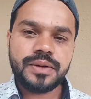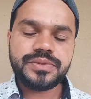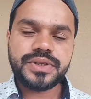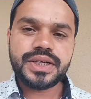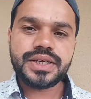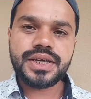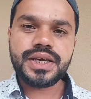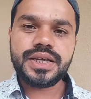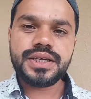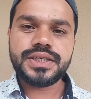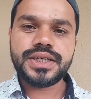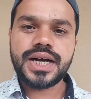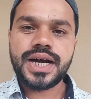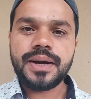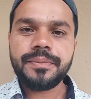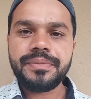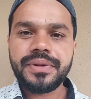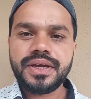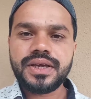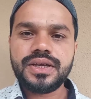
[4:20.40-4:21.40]
अब देखें
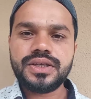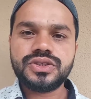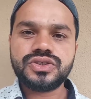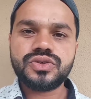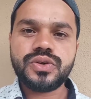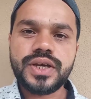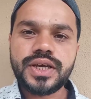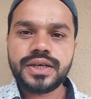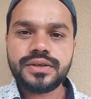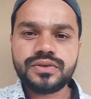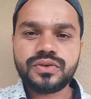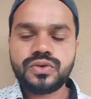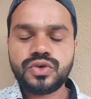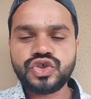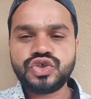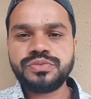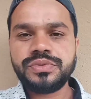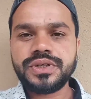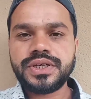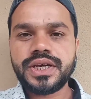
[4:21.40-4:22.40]
यहाँ पे जो है
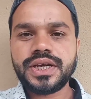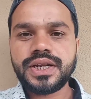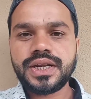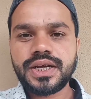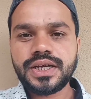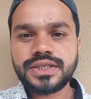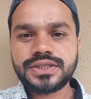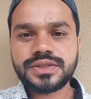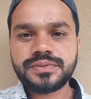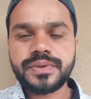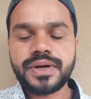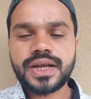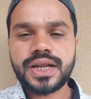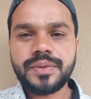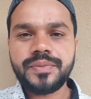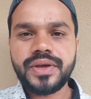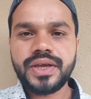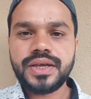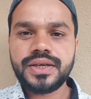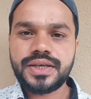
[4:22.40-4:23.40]
कुछ भी कहना इस
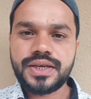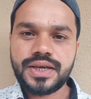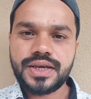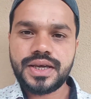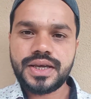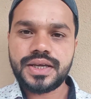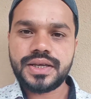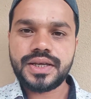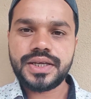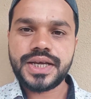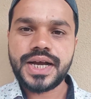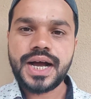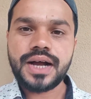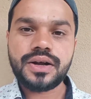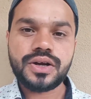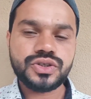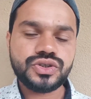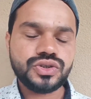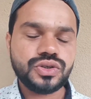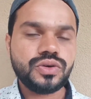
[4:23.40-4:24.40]
बारे में कि
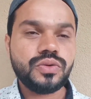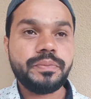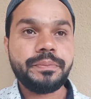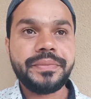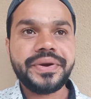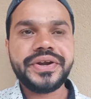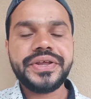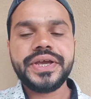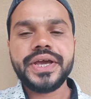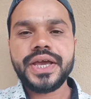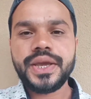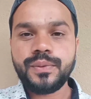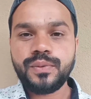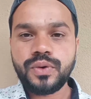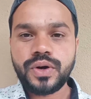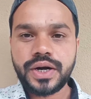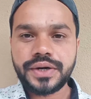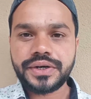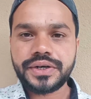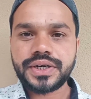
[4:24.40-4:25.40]
यहाँ का जो मीडिया है
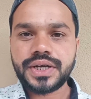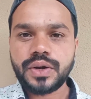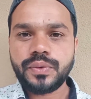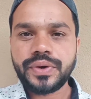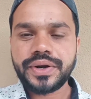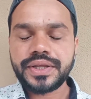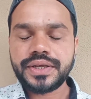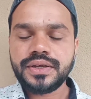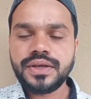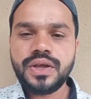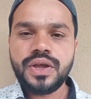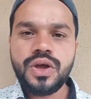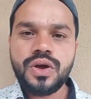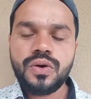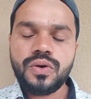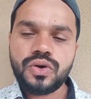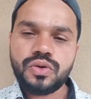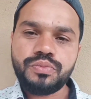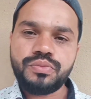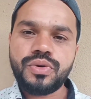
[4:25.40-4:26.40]
वो अंडर कवर है
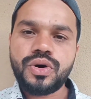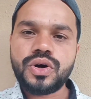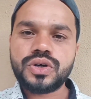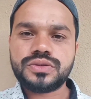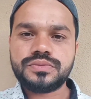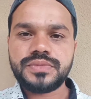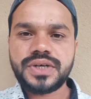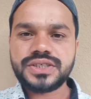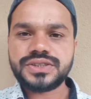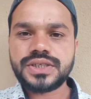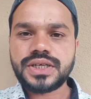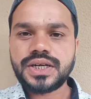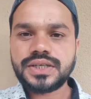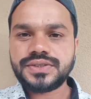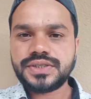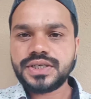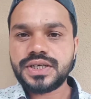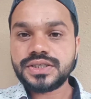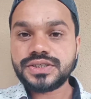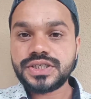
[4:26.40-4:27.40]
और बहुत
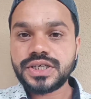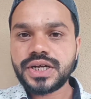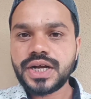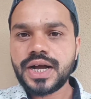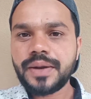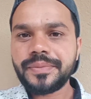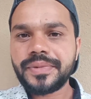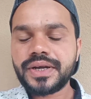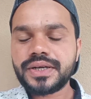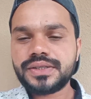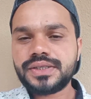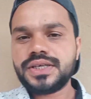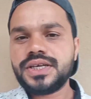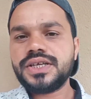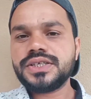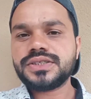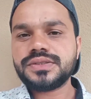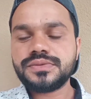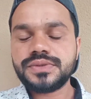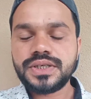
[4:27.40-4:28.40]
माशाल्लाह से अच्छे काम करते
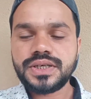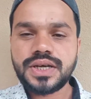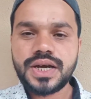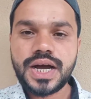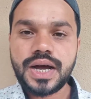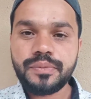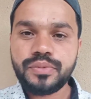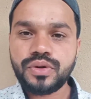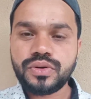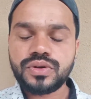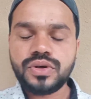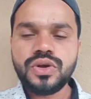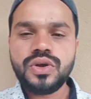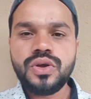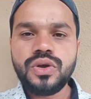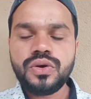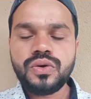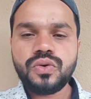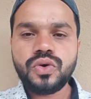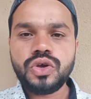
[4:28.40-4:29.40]
हैं इसलिए आप लोग
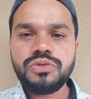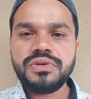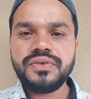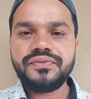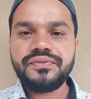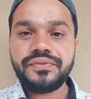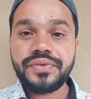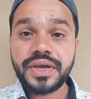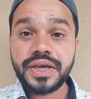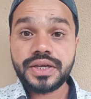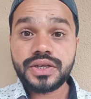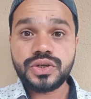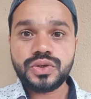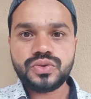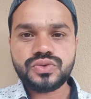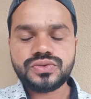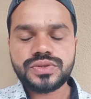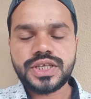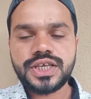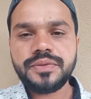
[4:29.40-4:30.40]
कोई भी फेक
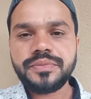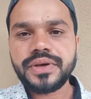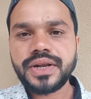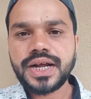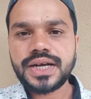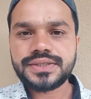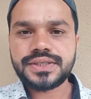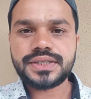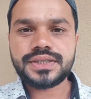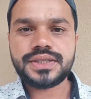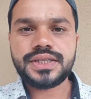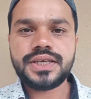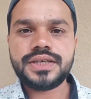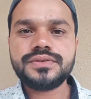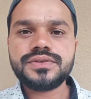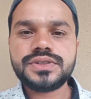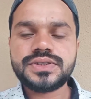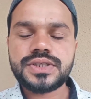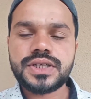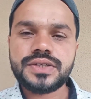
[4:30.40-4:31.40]
न्यूज़ नहीं फैला सकते
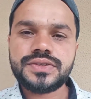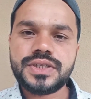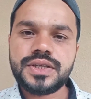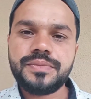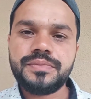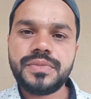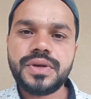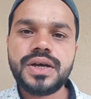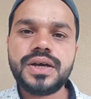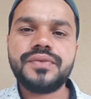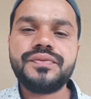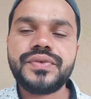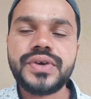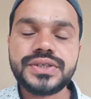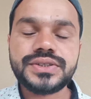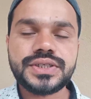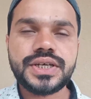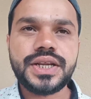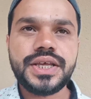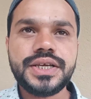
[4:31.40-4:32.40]
हैं जिस तरह से
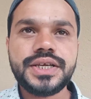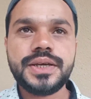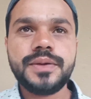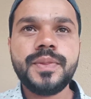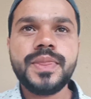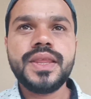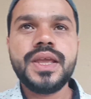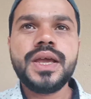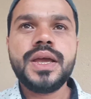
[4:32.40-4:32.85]
फ़र्ज़ करें कि